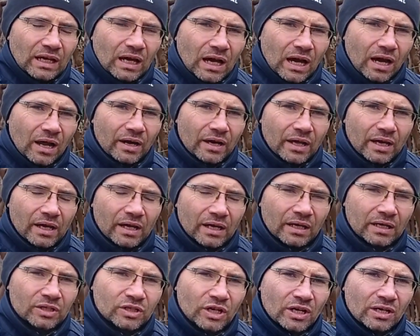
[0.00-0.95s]
ale
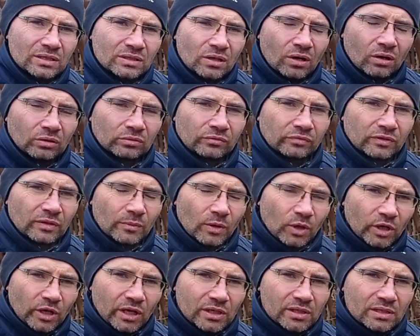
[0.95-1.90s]
często w tym
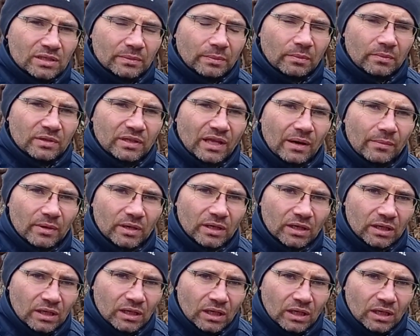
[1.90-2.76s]
okresie zapominamy